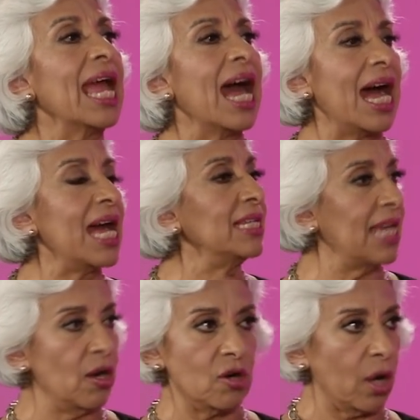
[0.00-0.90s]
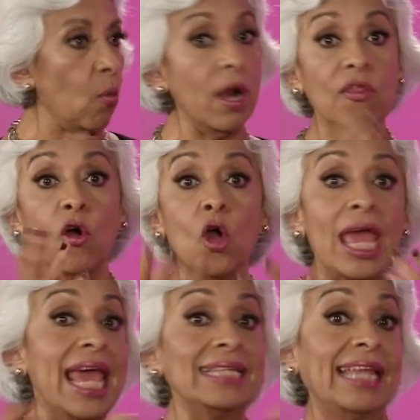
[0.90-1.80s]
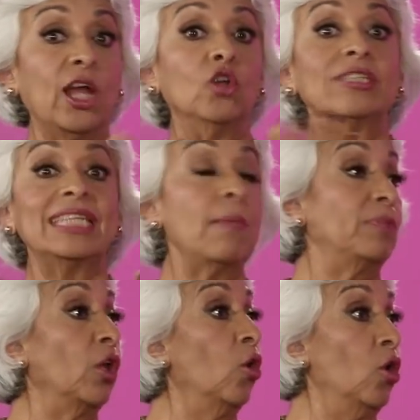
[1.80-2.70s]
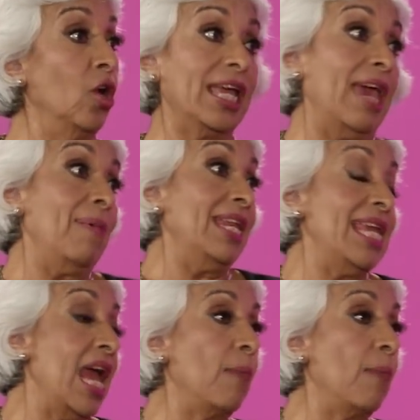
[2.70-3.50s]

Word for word: ay, ya no recuerdo este concepto que venía